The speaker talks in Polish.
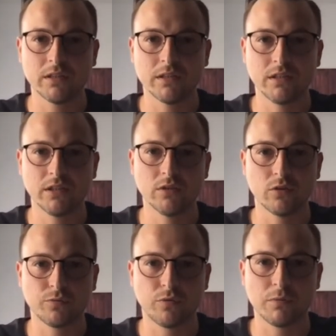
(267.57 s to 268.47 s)

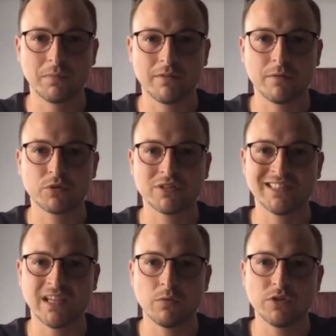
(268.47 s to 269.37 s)
y, otwory prawie
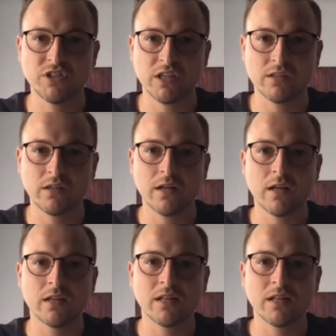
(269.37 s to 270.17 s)
przez cały dzień,